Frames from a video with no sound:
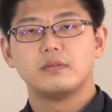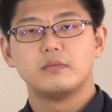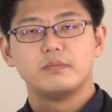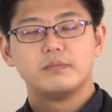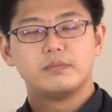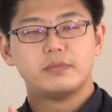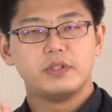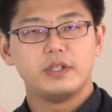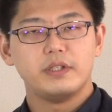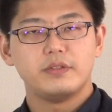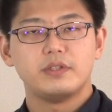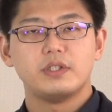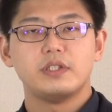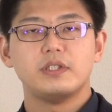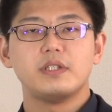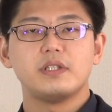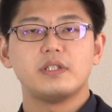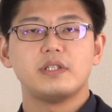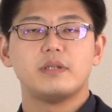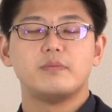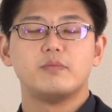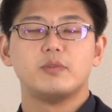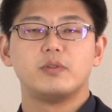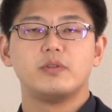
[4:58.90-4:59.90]

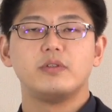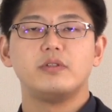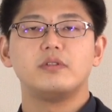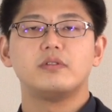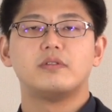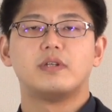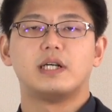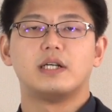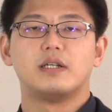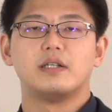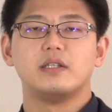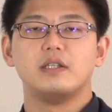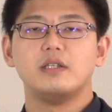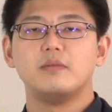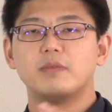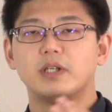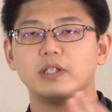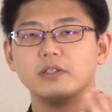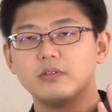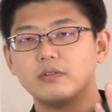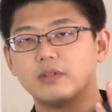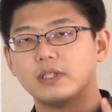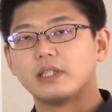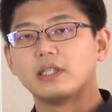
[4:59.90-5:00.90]
ブリーフシステムというのは
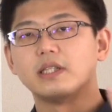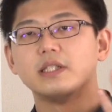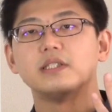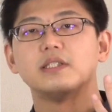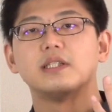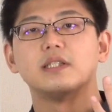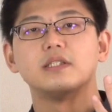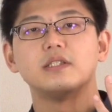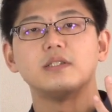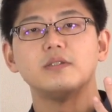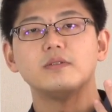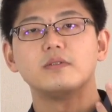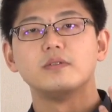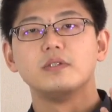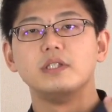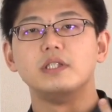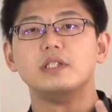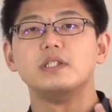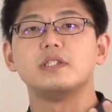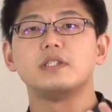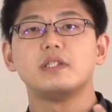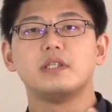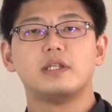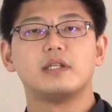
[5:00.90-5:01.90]
今の私たちの
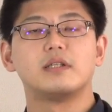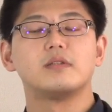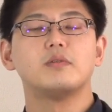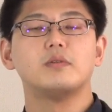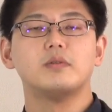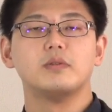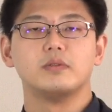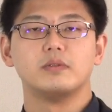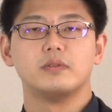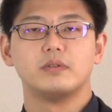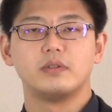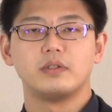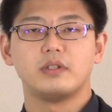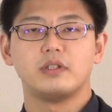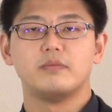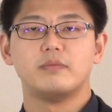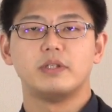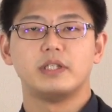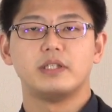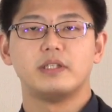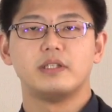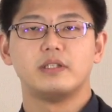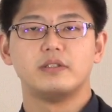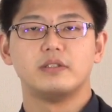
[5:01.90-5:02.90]
認識や行動を決
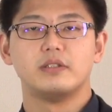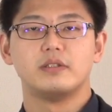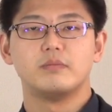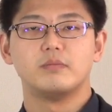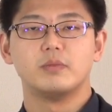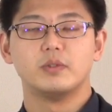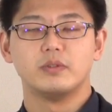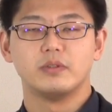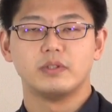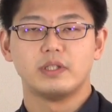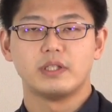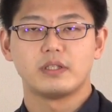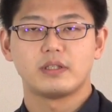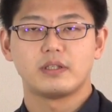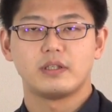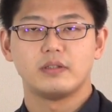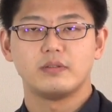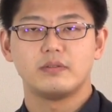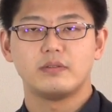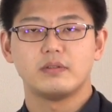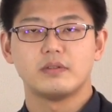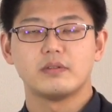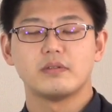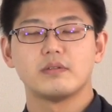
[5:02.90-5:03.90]
めてるものですけ
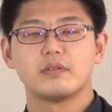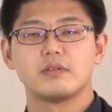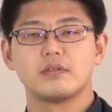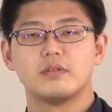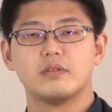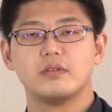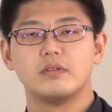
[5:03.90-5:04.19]
ど、そ